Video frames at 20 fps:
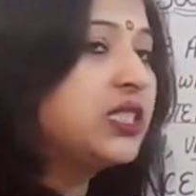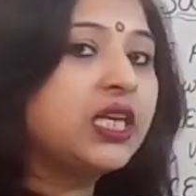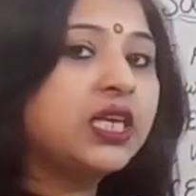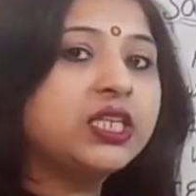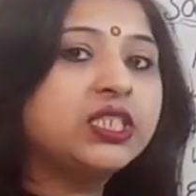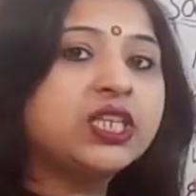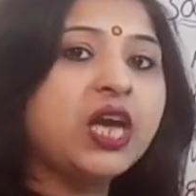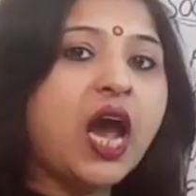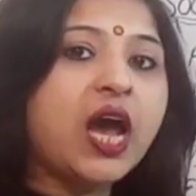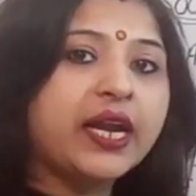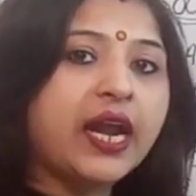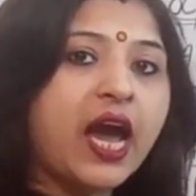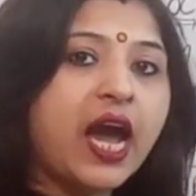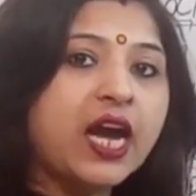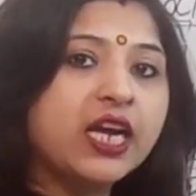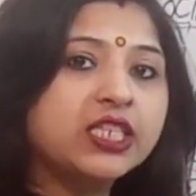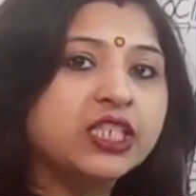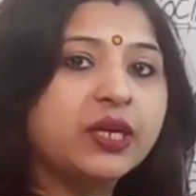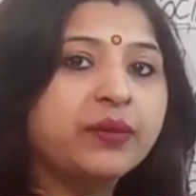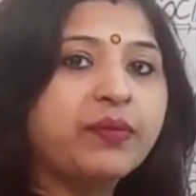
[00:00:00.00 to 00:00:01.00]
जो चार
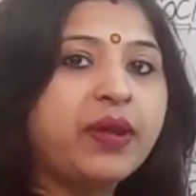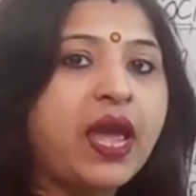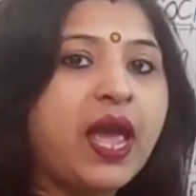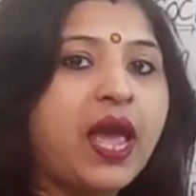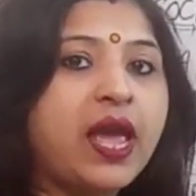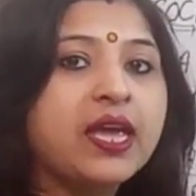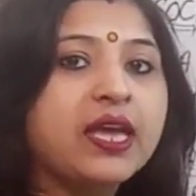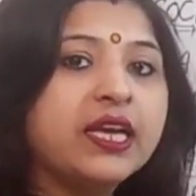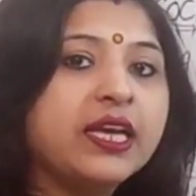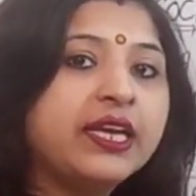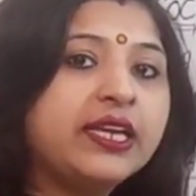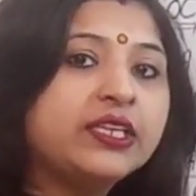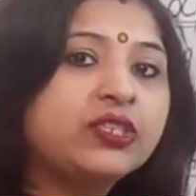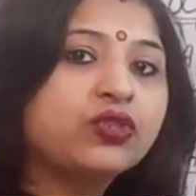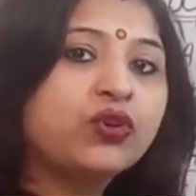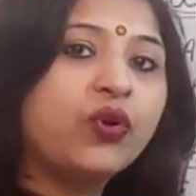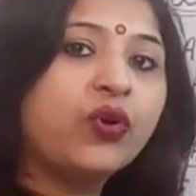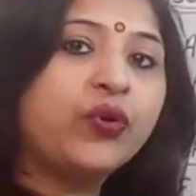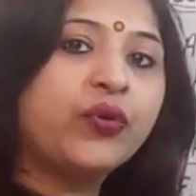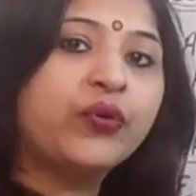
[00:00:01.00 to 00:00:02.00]
आश्रम है
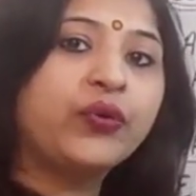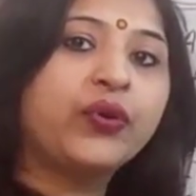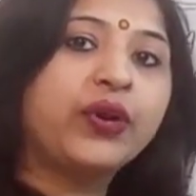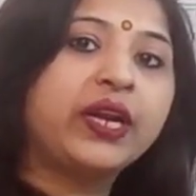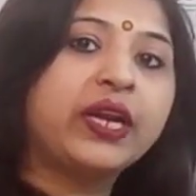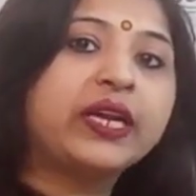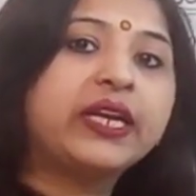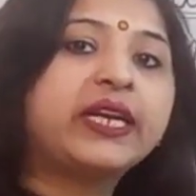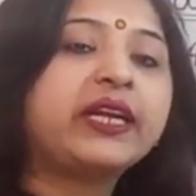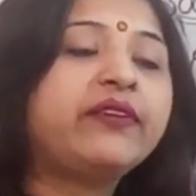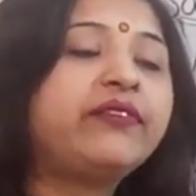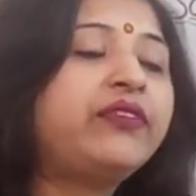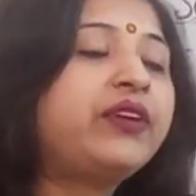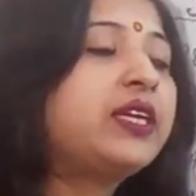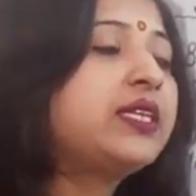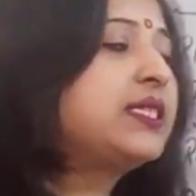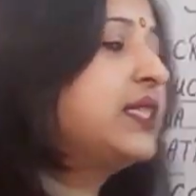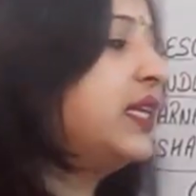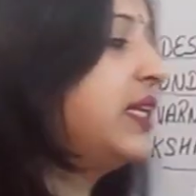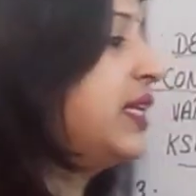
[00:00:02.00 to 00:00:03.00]
इसको उन्होंने
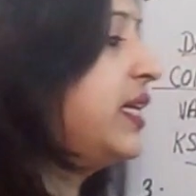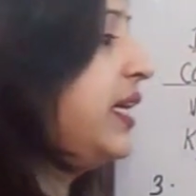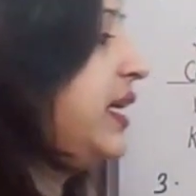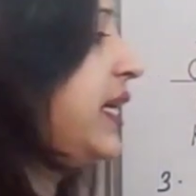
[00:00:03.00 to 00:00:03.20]
डिवीजन